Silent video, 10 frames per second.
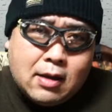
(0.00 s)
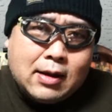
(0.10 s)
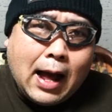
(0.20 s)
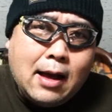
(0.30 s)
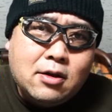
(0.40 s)

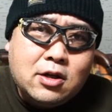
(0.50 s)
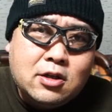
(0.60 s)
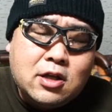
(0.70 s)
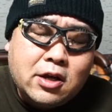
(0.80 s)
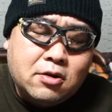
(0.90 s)
換金
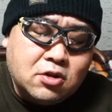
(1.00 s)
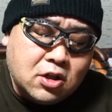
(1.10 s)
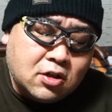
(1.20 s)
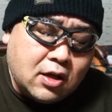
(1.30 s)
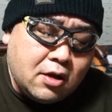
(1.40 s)
できる、
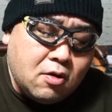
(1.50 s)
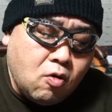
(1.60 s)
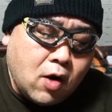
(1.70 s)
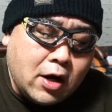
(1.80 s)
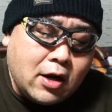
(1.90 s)
実際にお
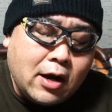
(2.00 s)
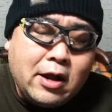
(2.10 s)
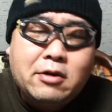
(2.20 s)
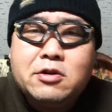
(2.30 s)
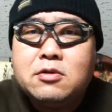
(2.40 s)
金が
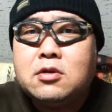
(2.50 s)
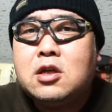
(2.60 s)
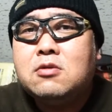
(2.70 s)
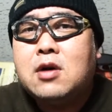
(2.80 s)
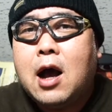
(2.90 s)
できるって
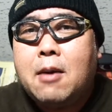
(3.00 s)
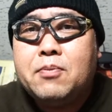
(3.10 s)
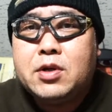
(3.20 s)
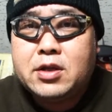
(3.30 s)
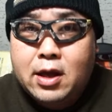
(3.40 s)
いう
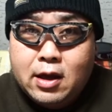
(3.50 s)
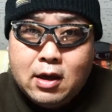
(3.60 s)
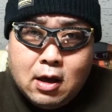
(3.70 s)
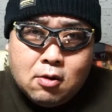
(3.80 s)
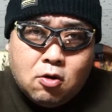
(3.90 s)
アプリで、
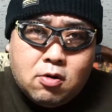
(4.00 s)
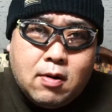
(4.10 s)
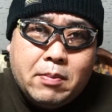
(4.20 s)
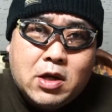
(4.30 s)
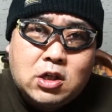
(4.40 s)
これ
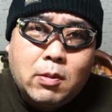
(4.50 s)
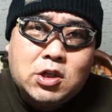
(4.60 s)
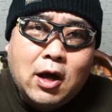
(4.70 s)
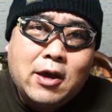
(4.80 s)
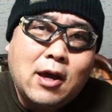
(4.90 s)
はめちゃめ
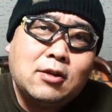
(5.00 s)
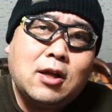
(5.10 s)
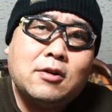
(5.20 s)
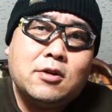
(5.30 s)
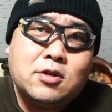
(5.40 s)
ちゃ流行っ
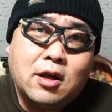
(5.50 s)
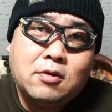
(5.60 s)
たんですね。